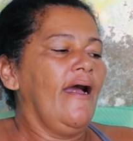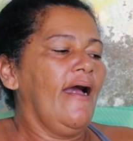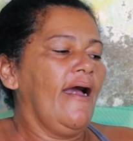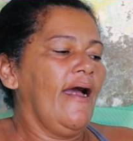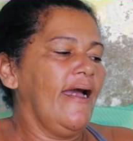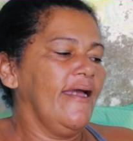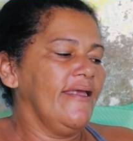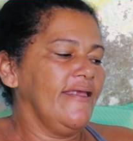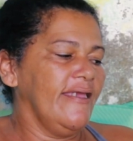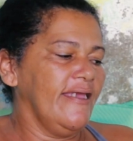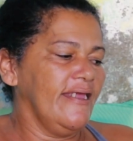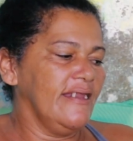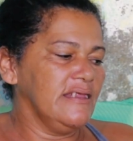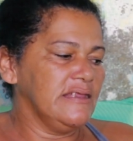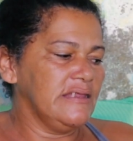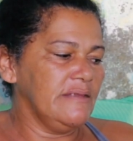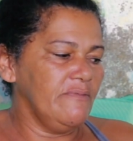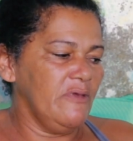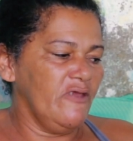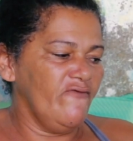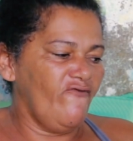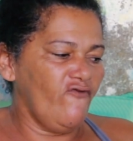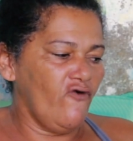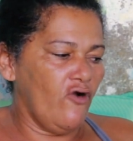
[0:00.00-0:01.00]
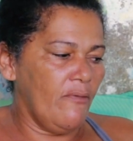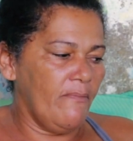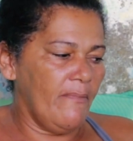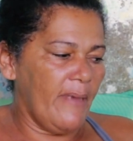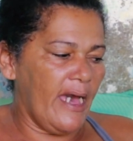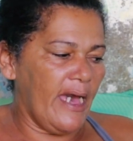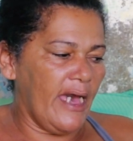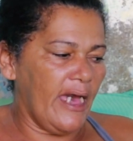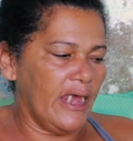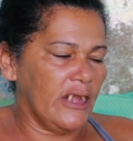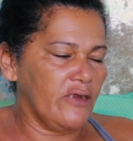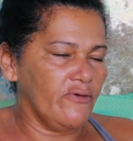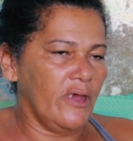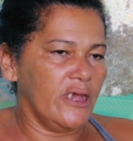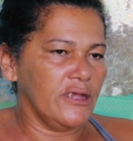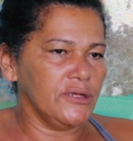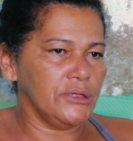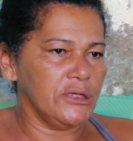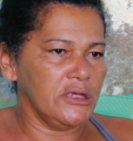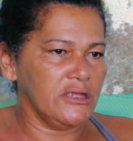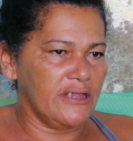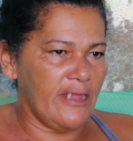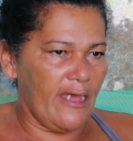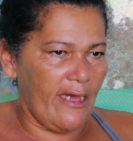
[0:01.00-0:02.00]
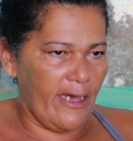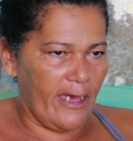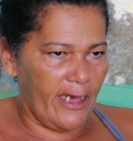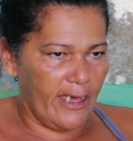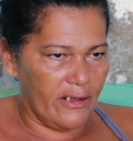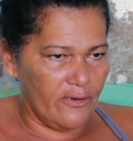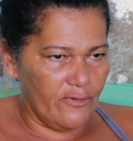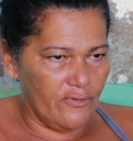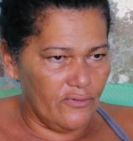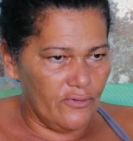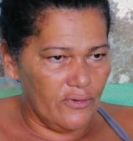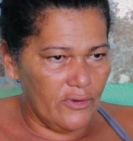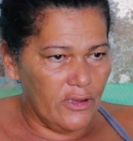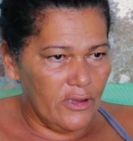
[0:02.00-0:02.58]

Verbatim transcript: Aí eles me informaram, agendaram